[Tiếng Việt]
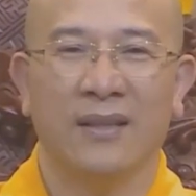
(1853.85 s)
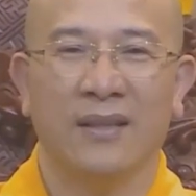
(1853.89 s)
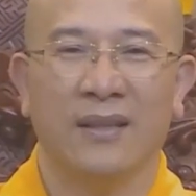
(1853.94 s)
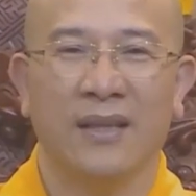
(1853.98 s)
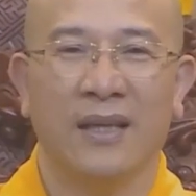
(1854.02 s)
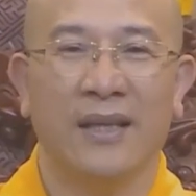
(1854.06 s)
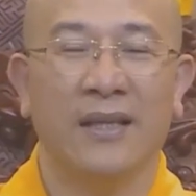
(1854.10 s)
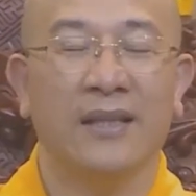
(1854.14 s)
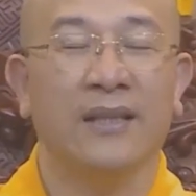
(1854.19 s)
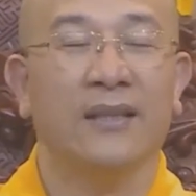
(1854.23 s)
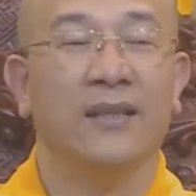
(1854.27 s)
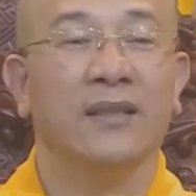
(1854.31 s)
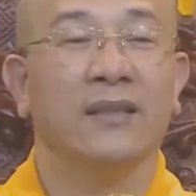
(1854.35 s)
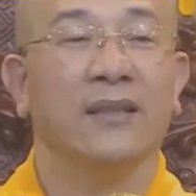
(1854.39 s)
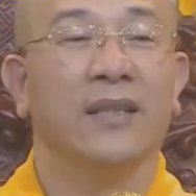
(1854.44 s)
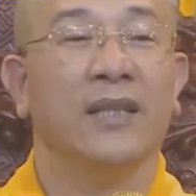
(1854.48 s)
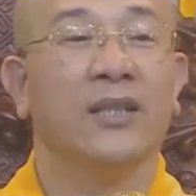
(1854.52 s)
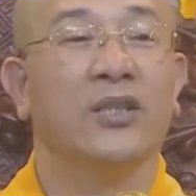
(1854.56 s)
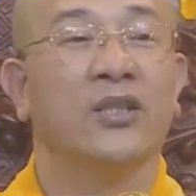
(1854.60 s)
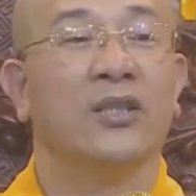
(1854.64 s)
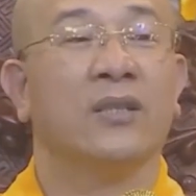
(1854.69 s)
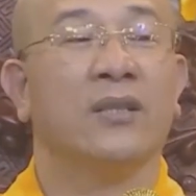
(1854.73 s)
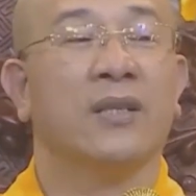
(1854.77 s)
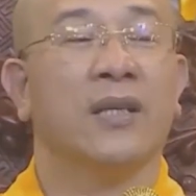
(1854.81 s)
Đấy, thì
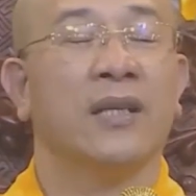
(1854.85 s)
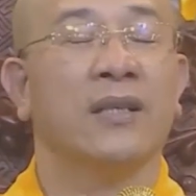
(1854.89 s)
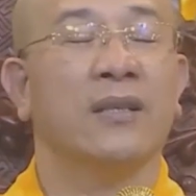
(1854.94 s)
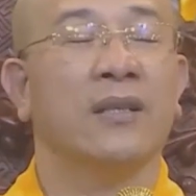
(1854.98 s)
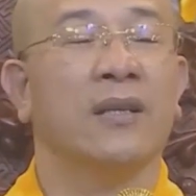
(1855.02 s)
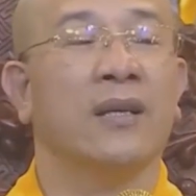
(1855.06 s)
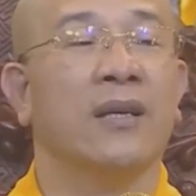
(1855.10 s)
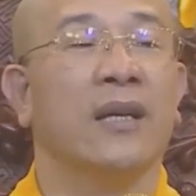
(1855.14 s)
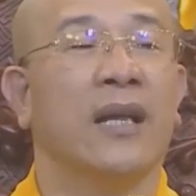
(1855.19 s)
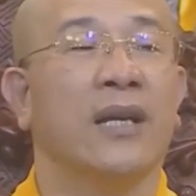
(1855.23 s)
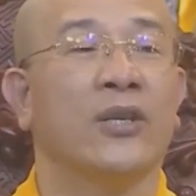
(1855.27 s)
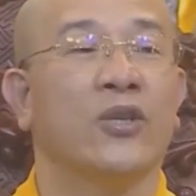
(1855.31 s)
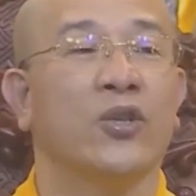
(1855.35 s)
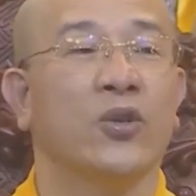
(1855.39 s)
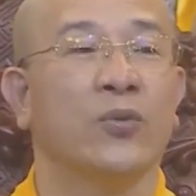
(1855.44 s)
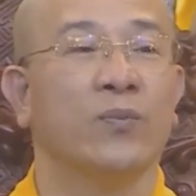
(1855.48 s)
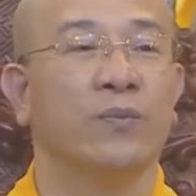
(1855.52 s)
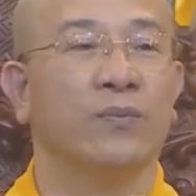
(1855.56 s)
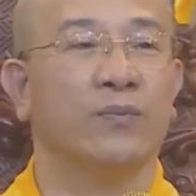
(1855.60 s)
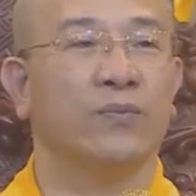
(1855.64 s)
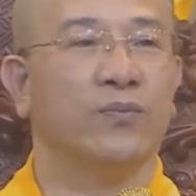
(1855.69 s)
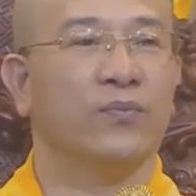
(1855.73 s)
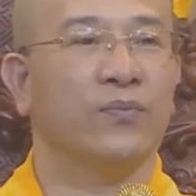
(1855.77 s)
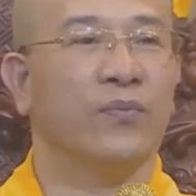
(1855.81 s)
kính thưa đại
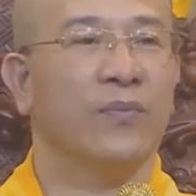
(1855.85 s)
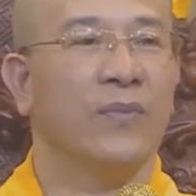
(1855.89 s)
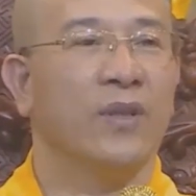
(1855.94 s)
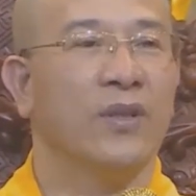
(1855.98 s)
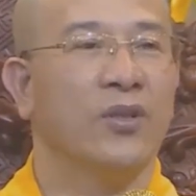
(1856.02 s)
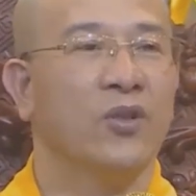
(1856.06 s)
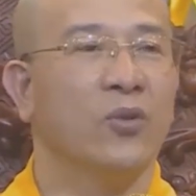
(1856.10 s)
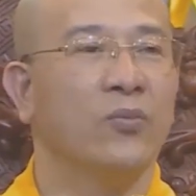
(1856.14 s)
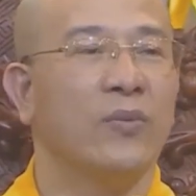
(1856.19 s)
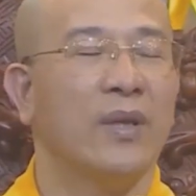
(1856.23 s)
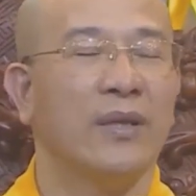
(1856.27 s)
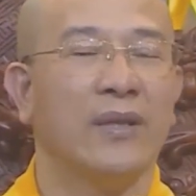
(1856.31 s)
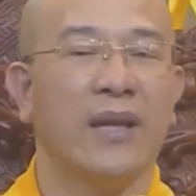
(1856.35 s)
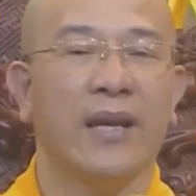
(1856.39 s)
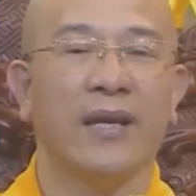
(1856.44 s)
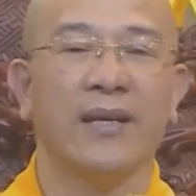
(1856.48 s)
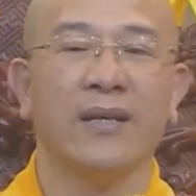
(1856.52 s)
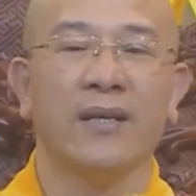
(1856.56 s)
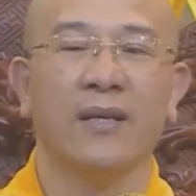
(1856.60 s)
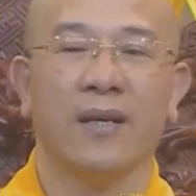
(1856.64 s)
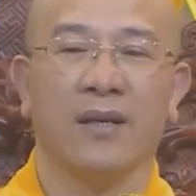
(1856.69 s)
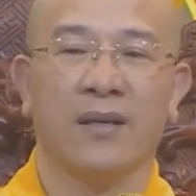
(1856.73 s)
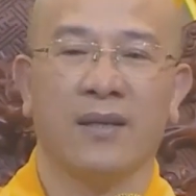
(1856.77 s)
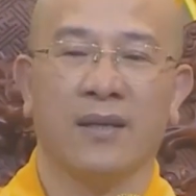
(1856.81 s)
chúng, chúng ta thấy
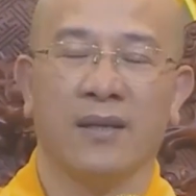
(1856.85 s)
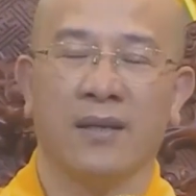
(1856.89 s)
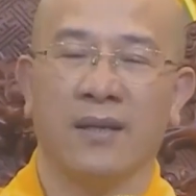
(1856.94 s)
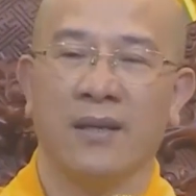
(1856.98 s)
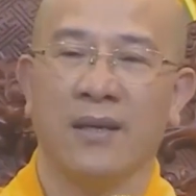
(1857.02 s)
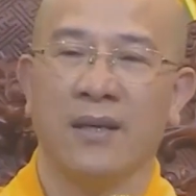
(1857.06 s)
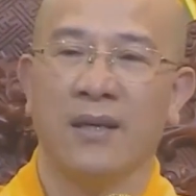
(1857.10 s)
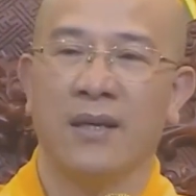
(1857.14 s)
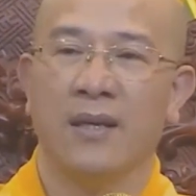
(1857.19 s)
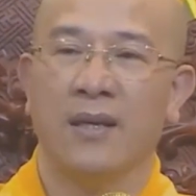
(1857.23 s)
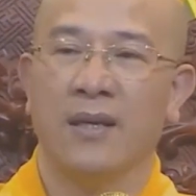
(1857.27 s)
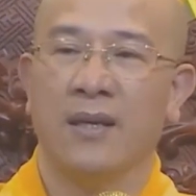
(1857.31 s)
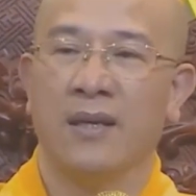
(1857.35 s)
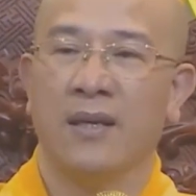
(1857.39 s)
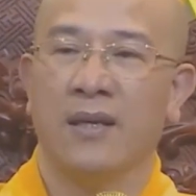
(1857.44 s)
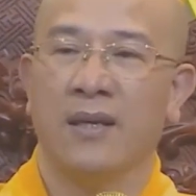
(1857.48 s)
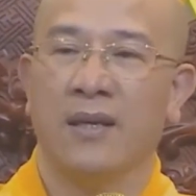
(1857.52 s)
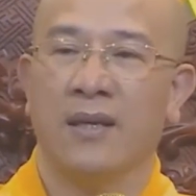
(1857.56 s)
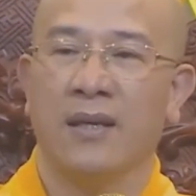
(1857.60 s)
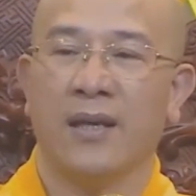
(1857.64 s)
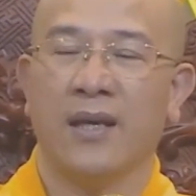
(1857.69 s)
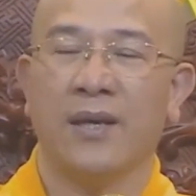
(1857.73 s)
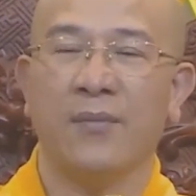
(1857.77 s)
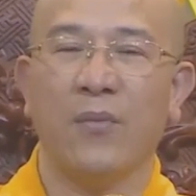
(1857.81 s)
được
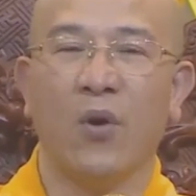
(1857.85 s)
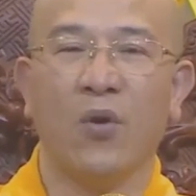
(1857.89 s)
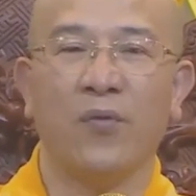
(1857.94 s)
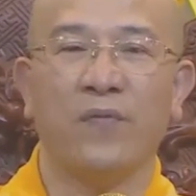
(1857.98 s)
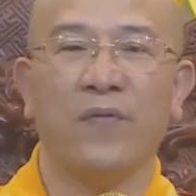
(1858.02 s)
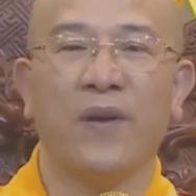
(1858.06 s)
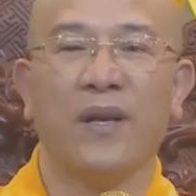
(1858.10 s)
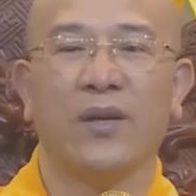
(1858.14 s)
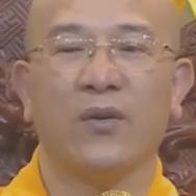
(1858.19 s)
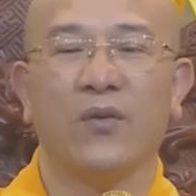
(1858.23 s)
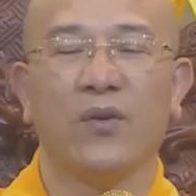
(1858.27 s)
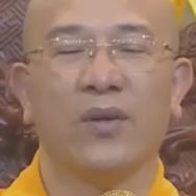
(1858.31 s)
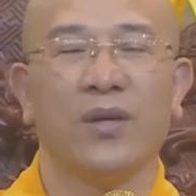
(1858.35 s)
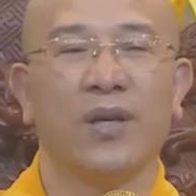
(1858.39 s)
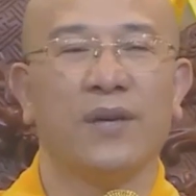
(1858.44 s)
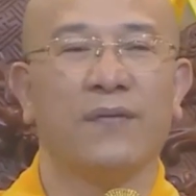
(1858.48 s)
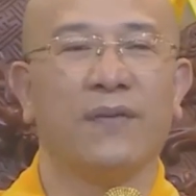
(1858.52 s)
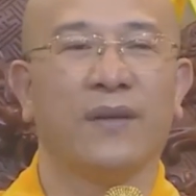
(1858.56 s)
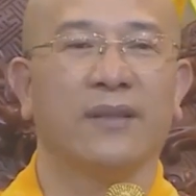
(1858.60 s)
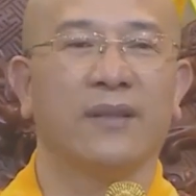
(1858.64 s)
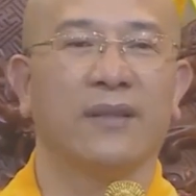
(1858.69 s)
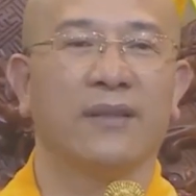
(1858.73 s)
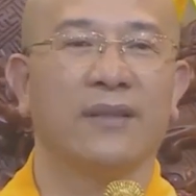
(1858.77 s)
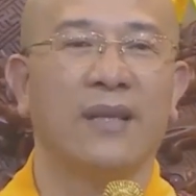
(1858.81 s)
cái bổn phận của người
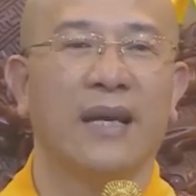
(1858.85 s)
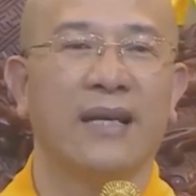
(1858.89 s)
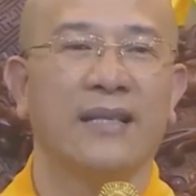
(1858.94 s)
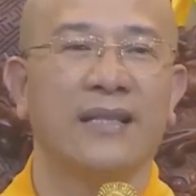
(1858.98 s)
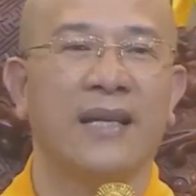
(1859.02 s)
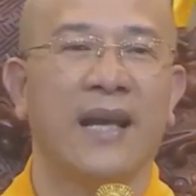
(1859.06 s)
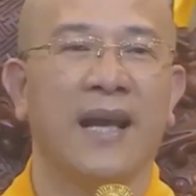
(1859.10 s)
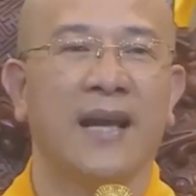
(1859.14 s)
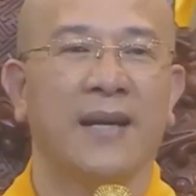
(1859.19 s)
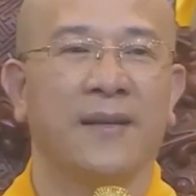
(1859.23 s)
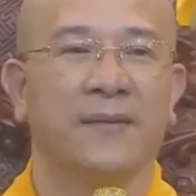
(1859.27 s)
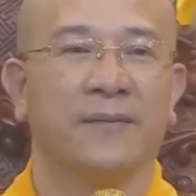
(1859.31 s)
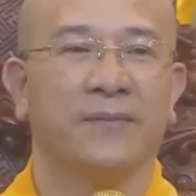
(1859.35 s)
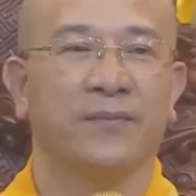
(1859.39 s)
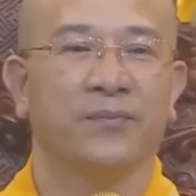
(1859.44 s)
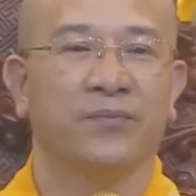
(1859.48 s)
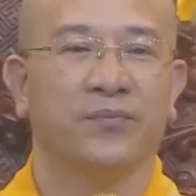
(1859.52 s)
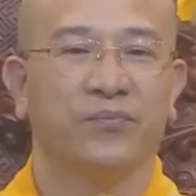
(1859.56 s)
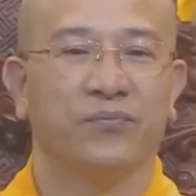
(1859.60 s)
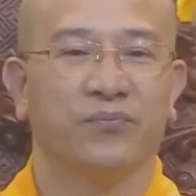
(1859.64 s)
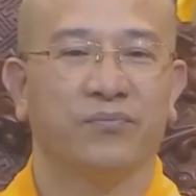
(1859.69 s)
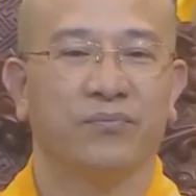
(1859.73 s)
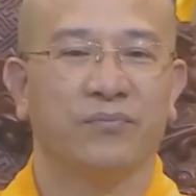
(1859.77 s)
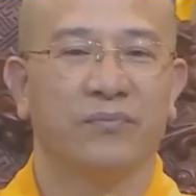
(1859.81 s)
Phật tử tại gia,
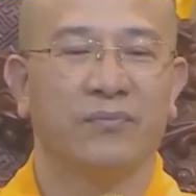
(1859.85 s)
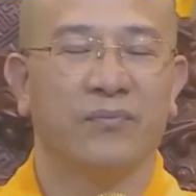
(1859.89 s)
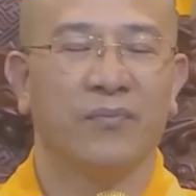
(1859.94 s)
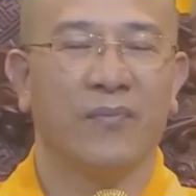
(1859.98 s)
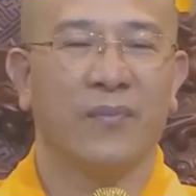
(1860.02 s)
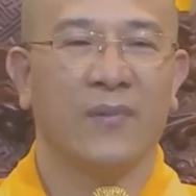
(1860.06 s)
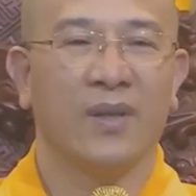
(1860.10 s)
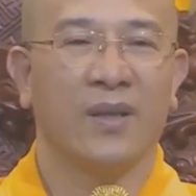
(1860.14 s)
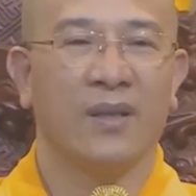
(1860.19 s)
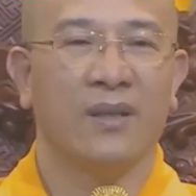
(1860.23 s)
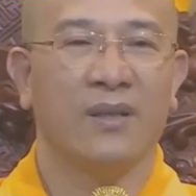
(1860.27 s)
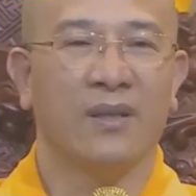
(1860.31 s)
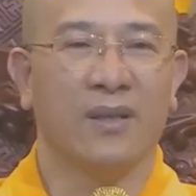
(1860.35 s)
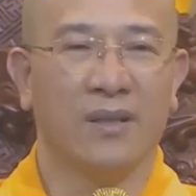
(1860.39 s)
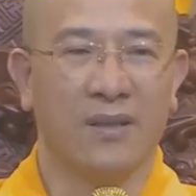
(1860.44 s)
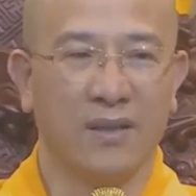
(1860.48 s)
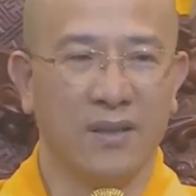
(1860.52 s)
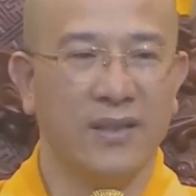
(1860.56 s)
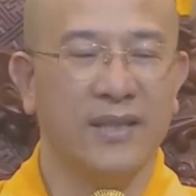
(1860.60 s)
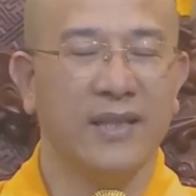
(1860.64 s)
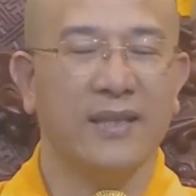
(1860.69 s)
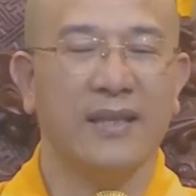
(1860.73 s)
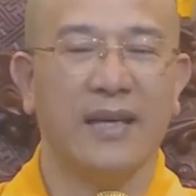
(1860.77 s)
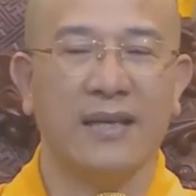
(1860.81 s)
người
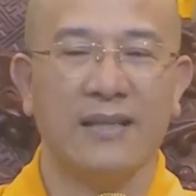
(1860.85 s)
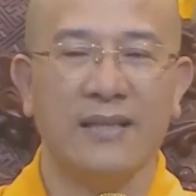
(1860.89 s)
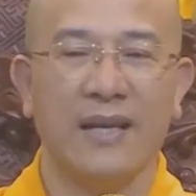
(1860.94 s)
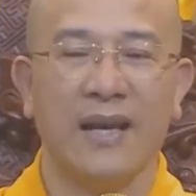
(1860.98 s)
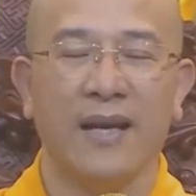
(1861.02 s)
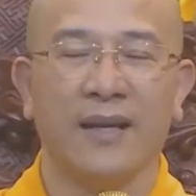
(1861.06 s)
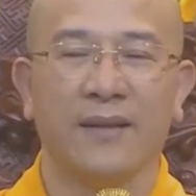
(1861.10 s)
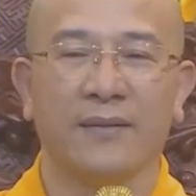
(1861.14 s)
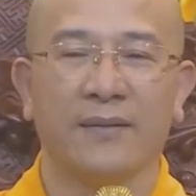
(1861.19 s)
cư sĩ tại gia.